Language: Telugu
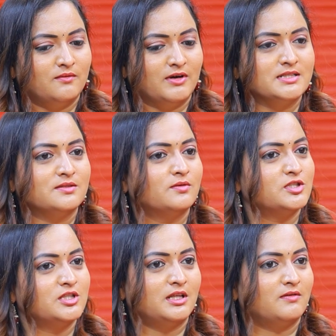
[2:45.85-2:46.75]
వన్స్
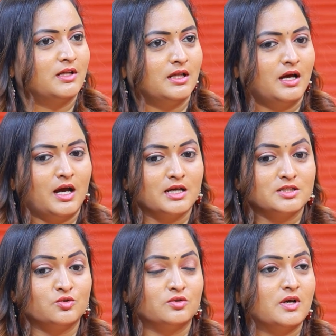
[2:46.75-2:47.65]
వచ్చిన తర్వాత ఆ
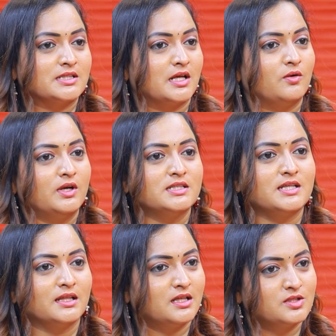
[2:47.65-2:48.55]
చుట్టూ ఆ
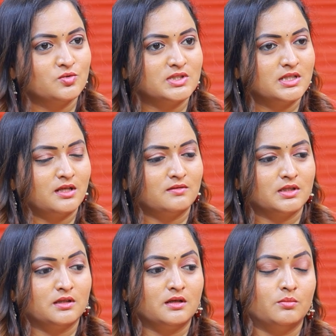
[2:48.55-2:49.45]
సరౌండింగ్స్ అంతా చూసిన
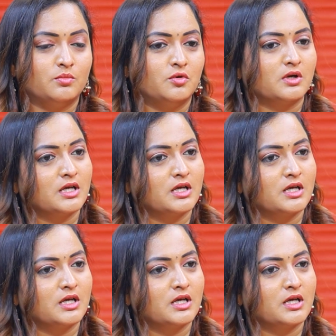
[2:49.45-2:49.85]
తర్వాత అబ్బో